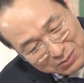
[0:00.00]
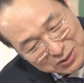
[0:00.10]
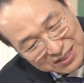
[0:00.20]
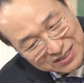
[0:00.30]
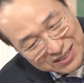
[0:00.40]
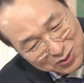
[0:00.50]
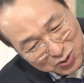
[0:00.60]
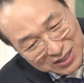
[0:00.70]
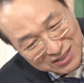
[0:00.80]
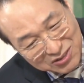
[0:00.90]
向お前無理
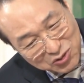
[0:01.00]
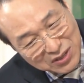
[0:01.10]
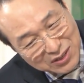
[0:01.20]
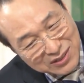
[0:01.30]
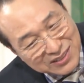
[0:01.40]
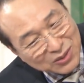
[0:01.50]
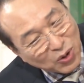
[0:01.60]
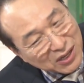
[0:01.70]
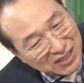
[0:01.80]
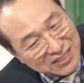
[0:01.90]
かもしれないぞ」なんていう
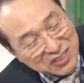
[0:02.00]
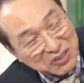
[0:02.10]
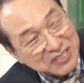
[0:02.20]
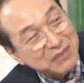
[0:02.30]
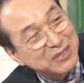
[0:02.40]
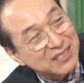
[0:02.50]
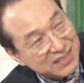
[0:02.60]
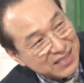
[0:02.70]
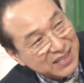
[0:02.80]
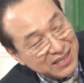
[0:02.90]
ことは他のやつ
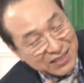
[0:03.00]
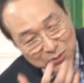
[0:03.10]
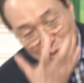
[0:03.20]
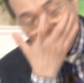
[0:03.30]
には言ってたみた